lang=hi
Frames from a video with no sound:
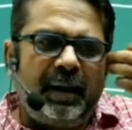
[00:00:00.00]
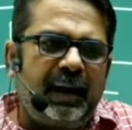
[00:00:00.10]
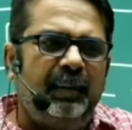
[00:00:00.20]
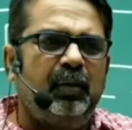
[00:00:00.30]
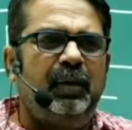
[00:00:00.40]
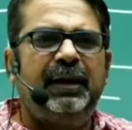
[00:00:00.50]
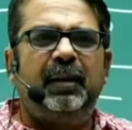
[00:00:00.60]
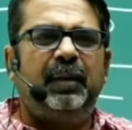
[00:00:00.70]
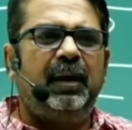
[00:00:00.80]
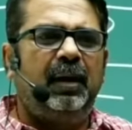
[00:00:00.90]
राम को
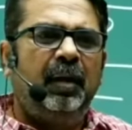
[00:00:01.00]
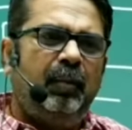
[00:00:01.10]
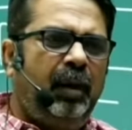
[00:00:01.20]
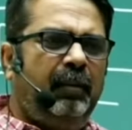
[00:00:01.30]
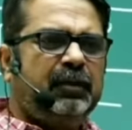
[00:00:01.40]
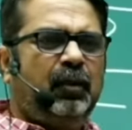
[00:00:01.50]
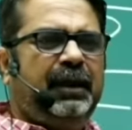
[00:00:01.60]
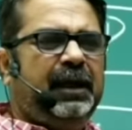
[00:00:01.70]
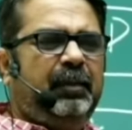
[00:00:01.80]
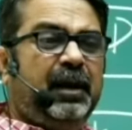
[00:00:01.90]
लेना पड़ा मोहम्मद को
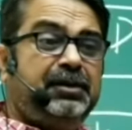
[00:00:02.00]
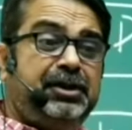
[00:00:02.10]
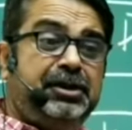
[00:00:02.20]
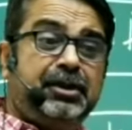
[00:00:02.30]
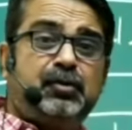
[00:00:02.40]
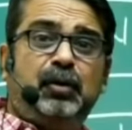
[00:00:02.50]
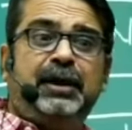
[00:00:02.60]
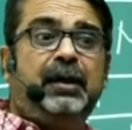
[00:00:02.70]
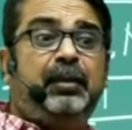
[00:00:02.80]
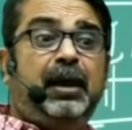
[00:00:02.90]
लेना पड़ा जीसस को
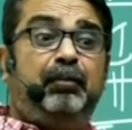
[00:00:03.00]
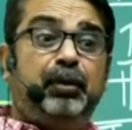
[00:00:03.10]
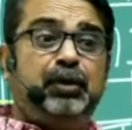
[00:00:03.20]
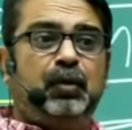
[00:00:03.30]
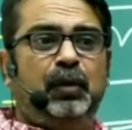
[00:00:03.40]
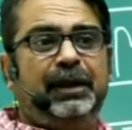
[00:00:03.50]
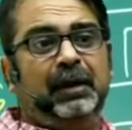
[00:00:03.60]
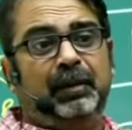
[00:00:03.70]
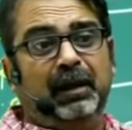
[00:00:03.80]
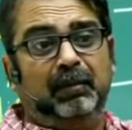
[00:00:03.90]
लेना पड़ा बुद्ध को
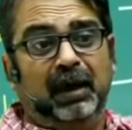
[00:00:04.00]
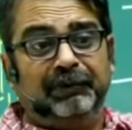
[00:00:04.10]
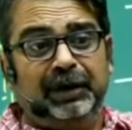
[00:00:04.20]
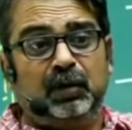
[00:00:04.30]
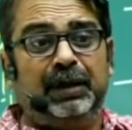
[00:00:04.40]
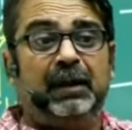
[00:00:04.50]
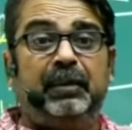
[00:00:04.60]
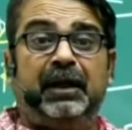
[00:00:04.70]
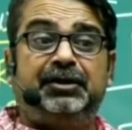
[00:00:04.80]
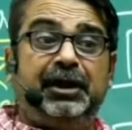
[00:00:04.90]
लेना पड़ा महावीर को लेना
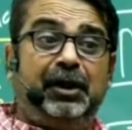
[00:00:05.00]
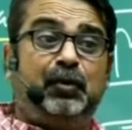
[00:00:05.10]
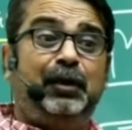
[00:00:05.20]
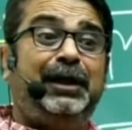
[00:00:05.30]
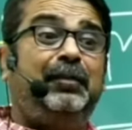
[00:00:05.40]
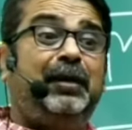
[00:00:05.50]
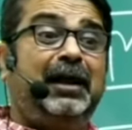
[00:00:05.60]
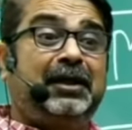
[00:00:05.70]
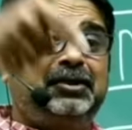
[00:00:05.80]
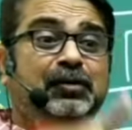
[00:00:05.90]
पड़ा जनक को लेना
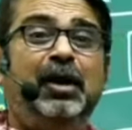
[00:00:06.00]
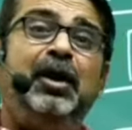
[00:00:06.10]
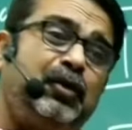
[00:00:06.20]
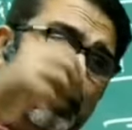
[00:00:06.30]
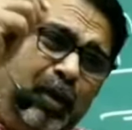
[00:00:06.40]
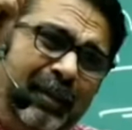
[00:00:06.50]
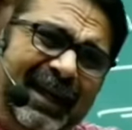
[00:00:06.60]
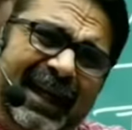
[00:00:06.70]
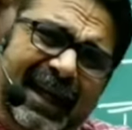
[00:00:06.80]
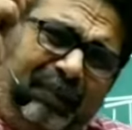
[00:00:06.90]
पड़ा कृष्ण को तुमको
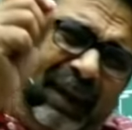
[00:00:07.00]
भी लेना